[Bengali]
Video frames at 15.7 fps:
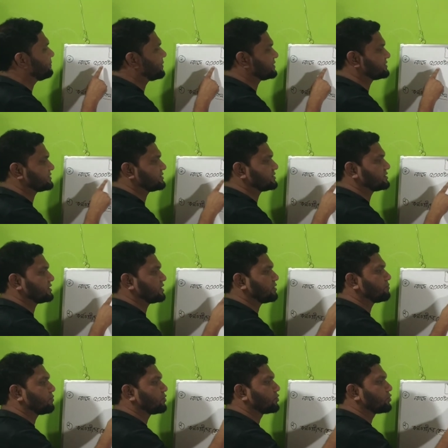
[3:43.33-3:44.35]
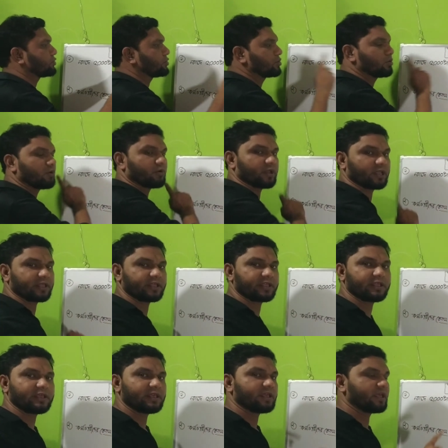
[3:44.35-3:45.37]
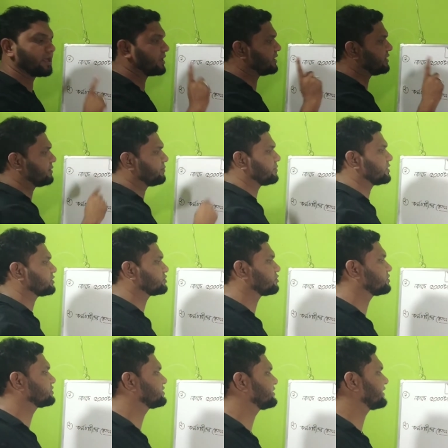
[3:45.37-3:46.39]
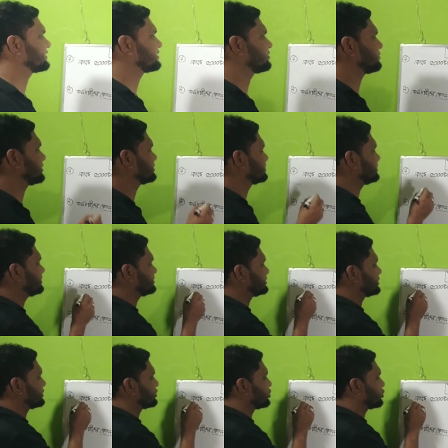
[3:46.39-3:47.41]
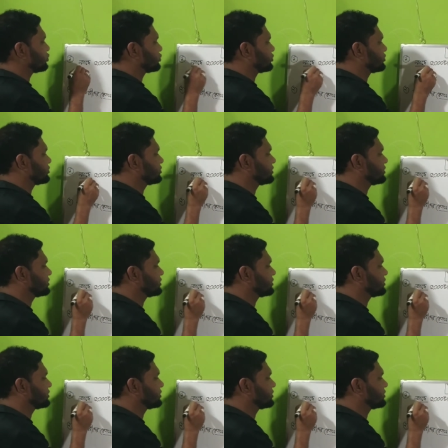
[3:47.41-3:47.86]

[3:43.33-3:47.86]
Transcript: পাঁচ হাজার টাকার পণ্য ক্রয় এখানে আমরা সহজে দেখতে পাচ্ছি যে নগদ